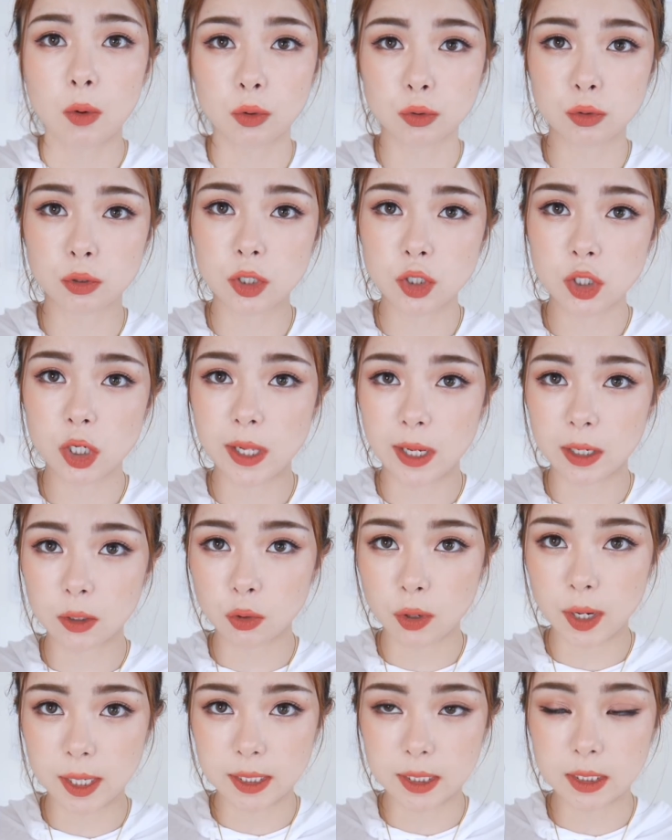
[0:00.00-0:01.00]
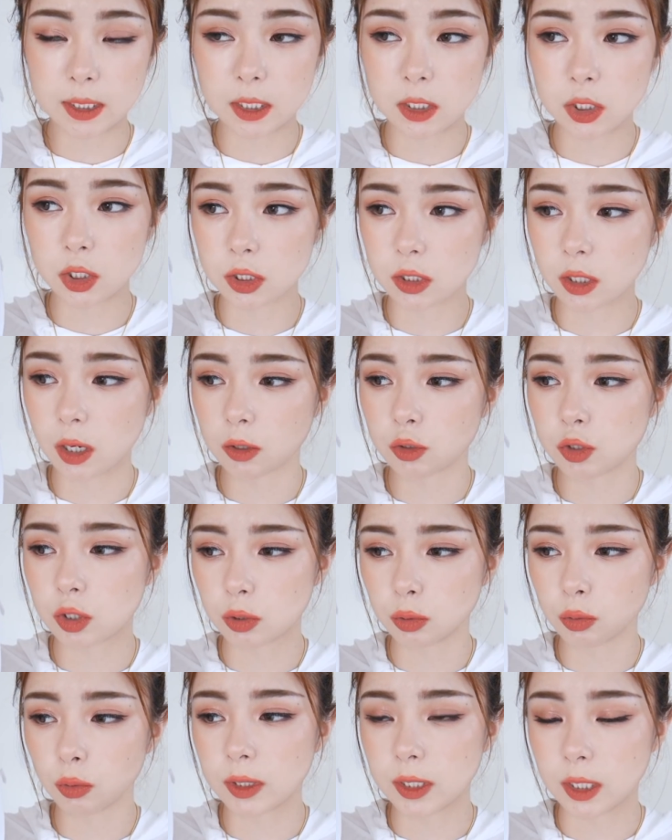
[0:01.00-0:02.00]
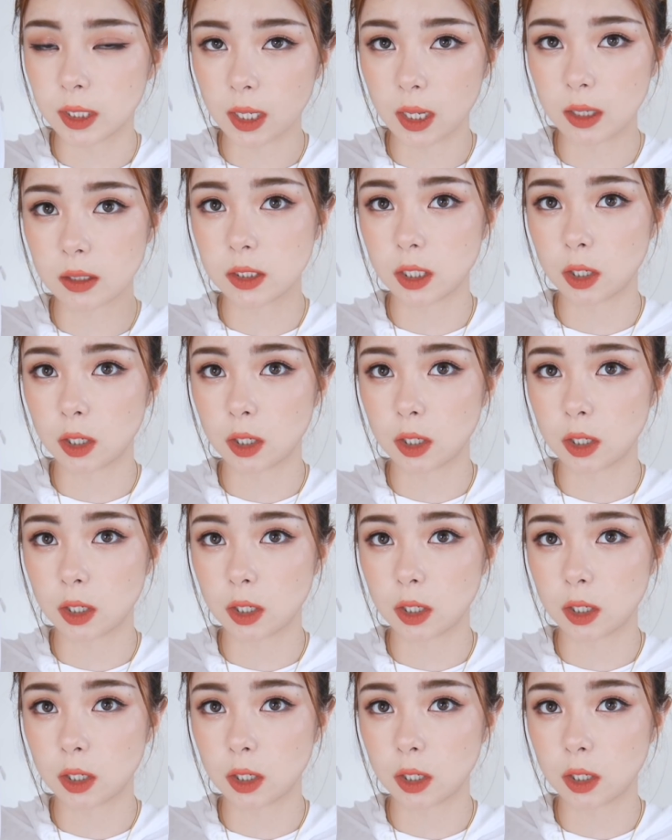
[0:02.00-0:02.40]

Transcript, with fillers: 我觉得这两款一定是要针对你刚